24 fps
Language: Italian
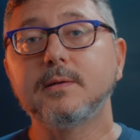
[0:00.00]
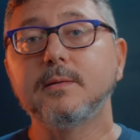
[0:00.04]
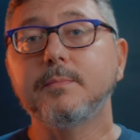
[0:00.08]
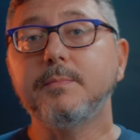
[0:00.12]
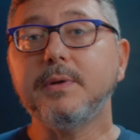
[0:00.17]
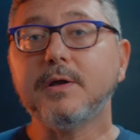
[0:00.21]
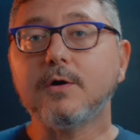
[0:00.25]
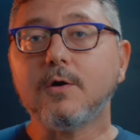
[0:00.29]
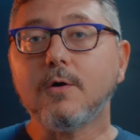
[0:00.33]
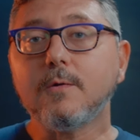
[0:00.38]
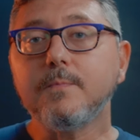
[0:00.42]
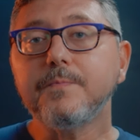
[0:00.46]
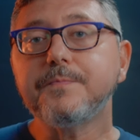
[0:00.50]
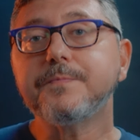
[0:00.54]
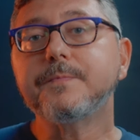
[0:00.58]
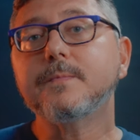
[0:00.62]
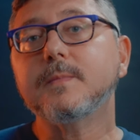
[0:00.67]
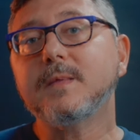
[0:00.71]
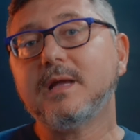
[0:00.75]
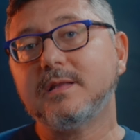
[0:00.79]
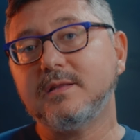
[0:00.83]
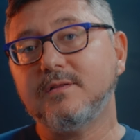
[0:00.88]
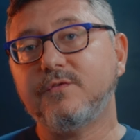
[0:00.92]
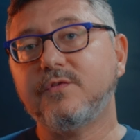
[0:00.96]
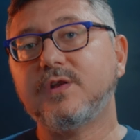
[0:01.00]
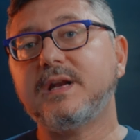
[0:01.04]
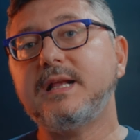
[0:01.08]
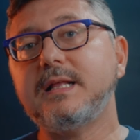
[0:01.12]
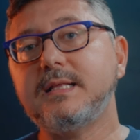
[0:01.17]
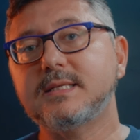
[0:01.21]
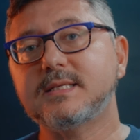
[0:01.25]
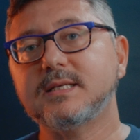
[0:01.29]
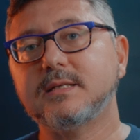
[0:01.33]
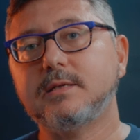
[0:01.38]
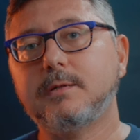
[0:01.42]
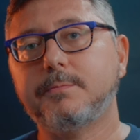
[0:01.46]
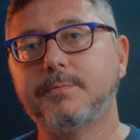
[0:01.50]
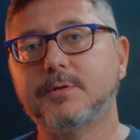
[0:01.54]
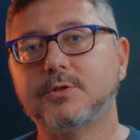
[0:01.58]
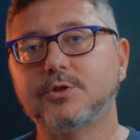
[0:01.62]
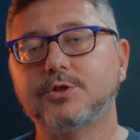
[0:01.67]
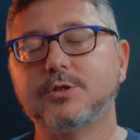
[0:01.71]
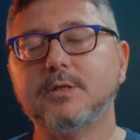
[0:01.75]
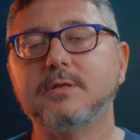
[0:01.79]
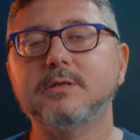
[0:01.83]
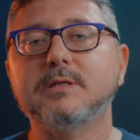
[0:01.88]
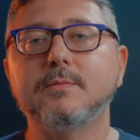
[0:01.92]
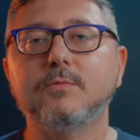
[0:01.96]
però a differenza del
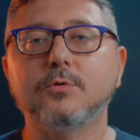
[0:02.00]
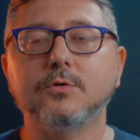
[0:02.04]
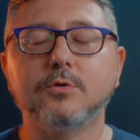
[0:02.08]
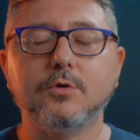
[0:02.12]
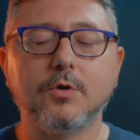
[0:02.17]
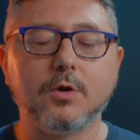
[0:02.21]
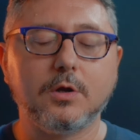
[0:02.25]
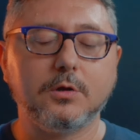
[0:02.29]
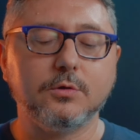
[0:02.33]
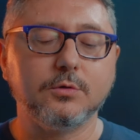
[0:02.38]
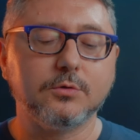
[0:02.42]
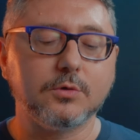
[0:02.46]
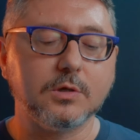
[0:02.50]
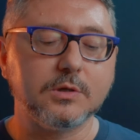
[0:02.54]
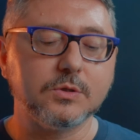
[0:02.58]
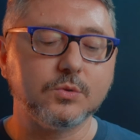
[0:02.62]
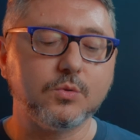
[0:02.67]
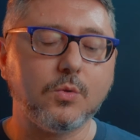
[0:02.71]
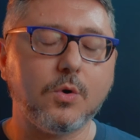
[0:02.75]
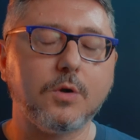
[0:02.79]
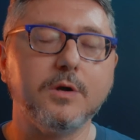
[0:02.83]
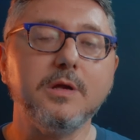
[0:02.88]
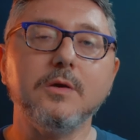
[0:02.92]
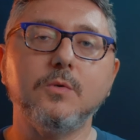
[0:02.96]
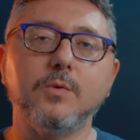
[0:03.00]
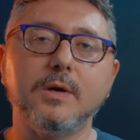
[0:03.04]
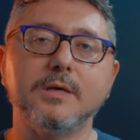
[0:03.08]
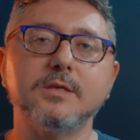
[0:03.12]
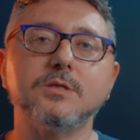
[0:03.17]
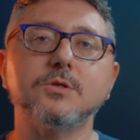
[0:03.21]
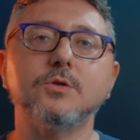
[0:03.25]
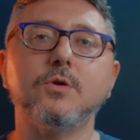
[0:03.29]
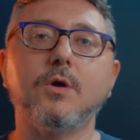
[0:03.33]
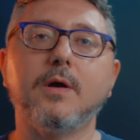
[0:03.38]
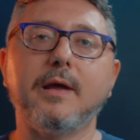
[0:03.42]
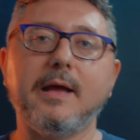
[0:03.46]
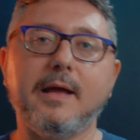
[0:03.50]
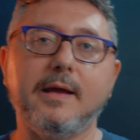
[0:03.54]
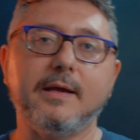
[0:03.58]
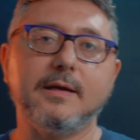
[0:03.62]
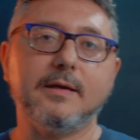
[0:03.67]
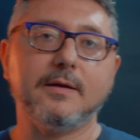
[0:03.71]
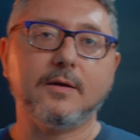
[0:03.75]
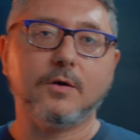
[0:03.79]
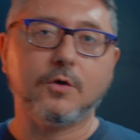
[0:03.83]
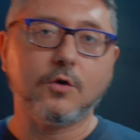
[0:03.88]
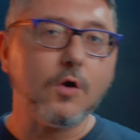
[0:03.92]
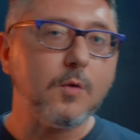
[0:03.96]
precedente motore a ultrasuoni questo è
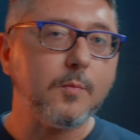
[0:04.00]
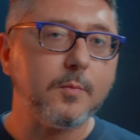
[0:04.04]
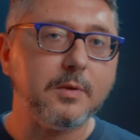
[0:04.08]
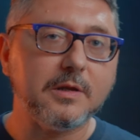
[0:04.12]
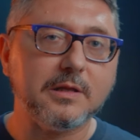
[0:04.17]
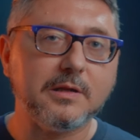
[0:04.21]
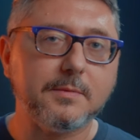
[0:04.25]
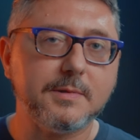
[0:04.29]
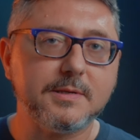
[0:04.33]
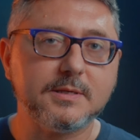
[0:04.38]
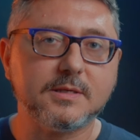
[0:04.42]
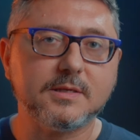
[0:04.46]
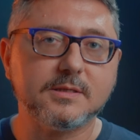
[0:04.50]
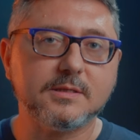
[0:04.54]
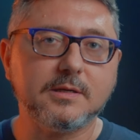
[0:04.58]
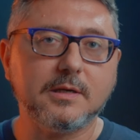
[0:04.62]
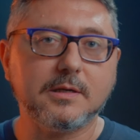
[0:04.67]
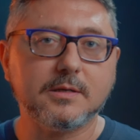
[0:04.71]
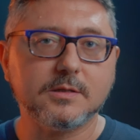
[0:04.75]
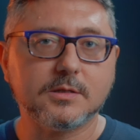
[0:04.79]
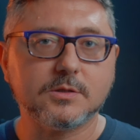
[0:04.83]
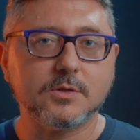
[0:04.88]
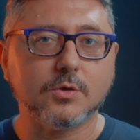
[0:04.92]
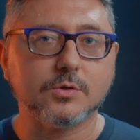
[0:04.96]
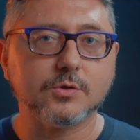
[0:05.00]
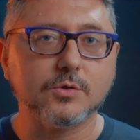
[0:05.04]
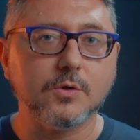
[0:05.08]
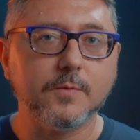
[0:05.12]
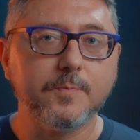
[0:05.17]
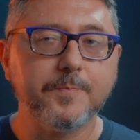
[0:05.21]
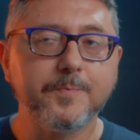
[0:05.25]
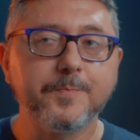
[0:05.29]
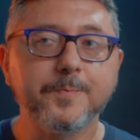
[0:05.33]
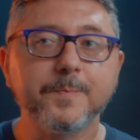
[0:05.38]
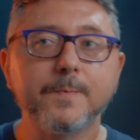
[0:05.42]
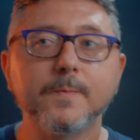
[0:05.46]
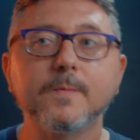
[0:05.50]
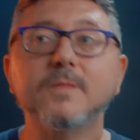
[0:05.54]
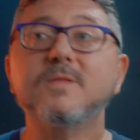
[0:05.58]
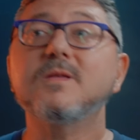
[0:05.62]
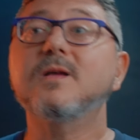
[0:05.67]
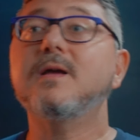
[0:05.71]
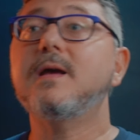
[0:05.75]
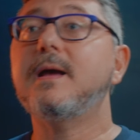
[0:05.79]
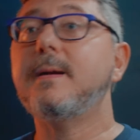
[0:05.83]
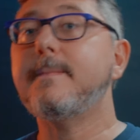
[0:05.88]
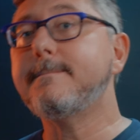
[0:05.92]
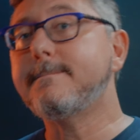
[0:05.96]
completamente silenzioso
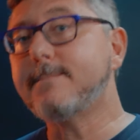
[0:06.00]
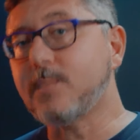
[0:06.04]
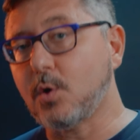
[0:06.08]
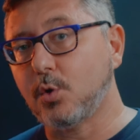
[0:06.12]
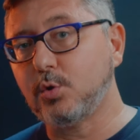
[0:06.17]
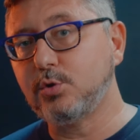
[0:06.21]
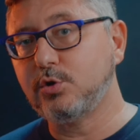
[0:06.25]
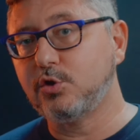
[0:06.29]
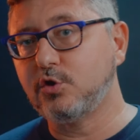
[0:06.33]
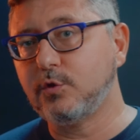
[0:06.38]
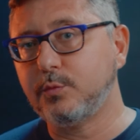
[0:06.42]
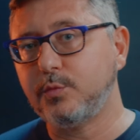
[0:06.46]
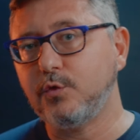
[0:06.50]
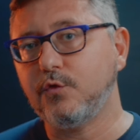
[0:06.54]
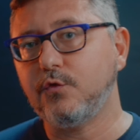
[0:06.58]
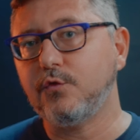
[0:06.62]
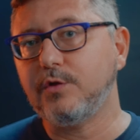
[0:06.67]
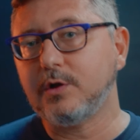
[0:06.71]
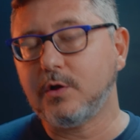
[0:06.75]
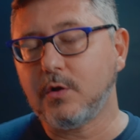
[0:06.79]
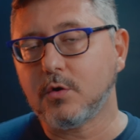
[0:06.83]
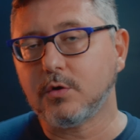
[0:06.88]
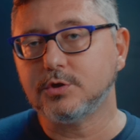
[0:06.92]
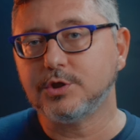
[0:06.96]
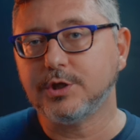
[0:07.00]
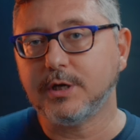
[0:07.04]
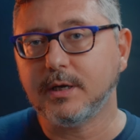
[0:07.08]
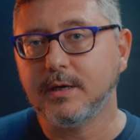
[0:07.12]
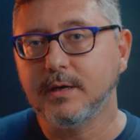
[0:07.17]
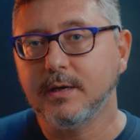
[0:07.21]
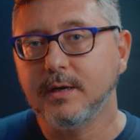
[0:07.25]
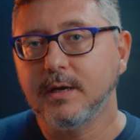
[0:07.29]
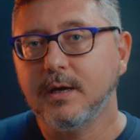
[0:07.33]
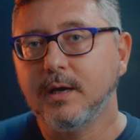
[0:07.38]
e molto più veloce.